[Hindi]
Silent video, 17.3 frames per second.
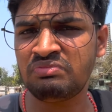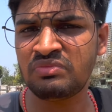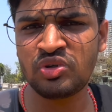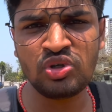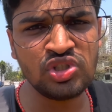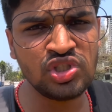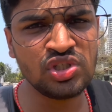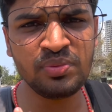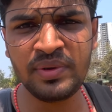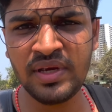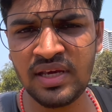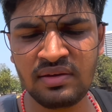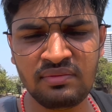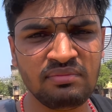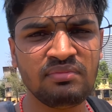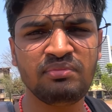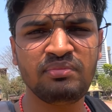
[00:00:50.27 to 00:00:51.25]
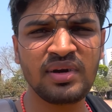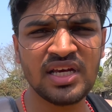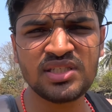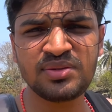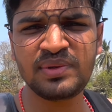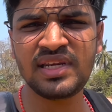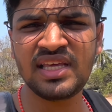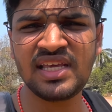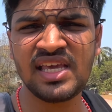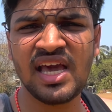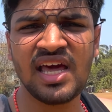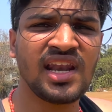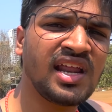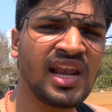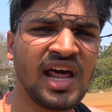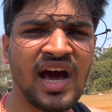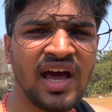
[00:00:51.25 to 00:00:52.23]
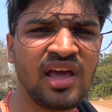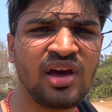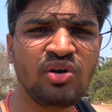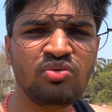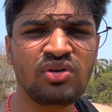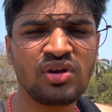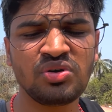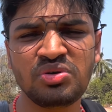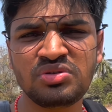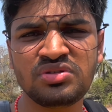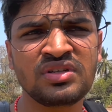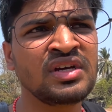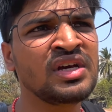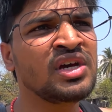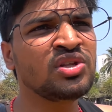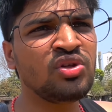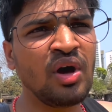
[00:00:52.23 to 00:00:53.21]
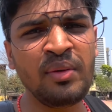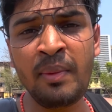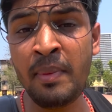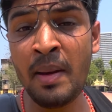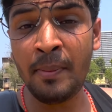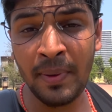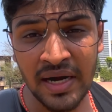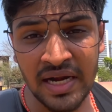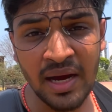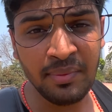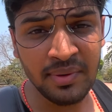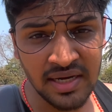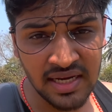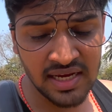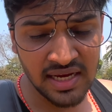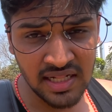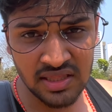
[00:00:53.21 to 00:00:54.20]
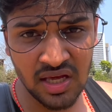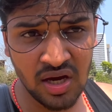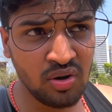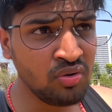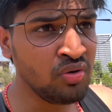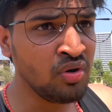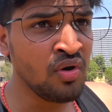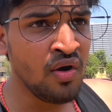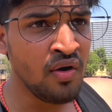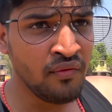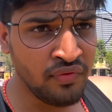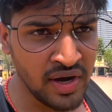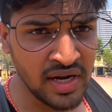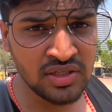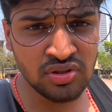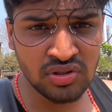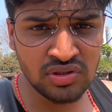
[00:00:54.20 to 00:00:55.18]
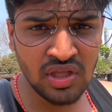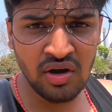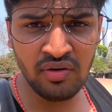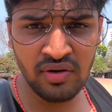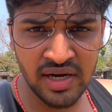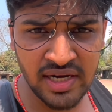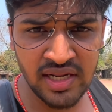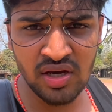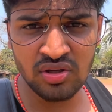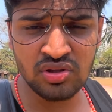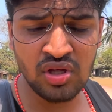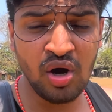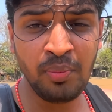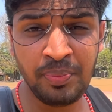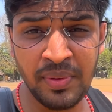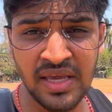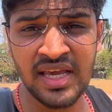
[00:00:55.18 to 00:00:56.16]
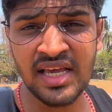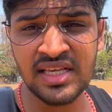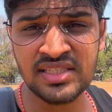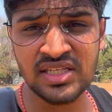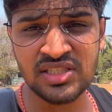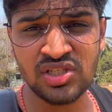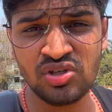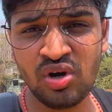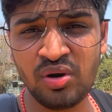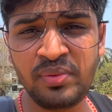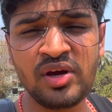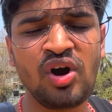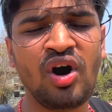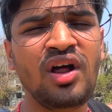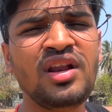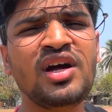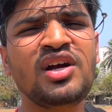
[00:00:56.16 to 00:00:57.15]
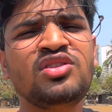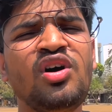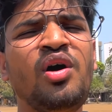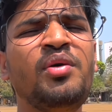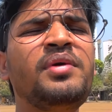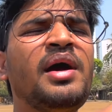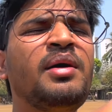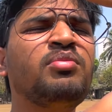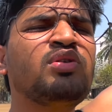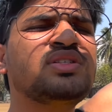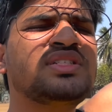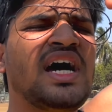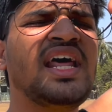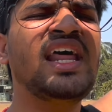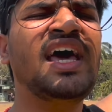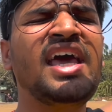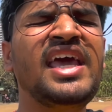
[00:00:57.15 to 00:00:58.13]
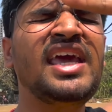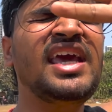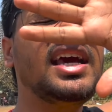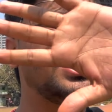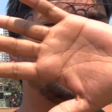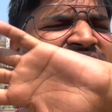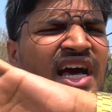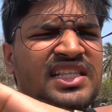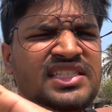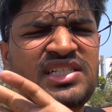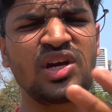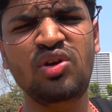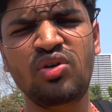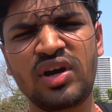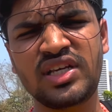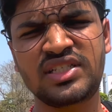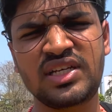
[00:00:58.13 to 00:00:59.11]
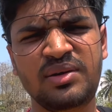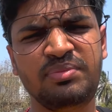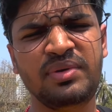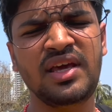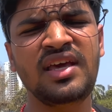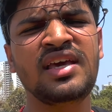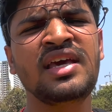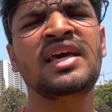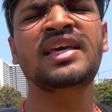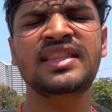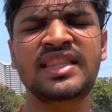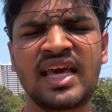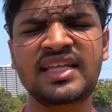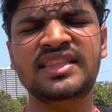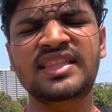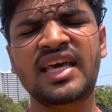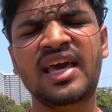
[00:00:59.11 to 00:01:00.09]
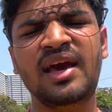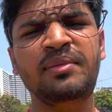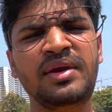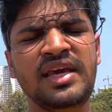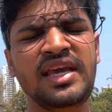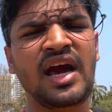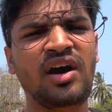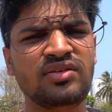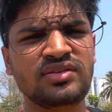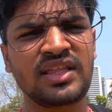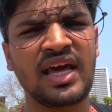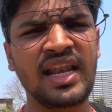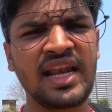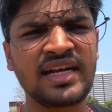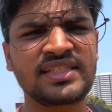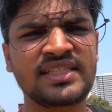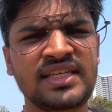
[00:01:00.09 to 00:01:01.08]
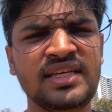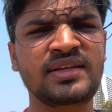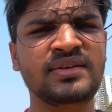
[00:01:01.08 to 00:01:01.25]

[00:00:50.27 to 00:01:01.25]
कुछ भी ब्रश भी नहीं किया ना नहाया हूँ ना कुछ तो अभी मैं फटाफट निकलता हूँ फ्रेश होता हूँ रेडी होता हूँ पिंके सचिन को भी कॉल करता हूँ अभी हमको जाना है एक अच्छे लोकेशन पे देखते हैं अभी क्या होता है लेट्स सी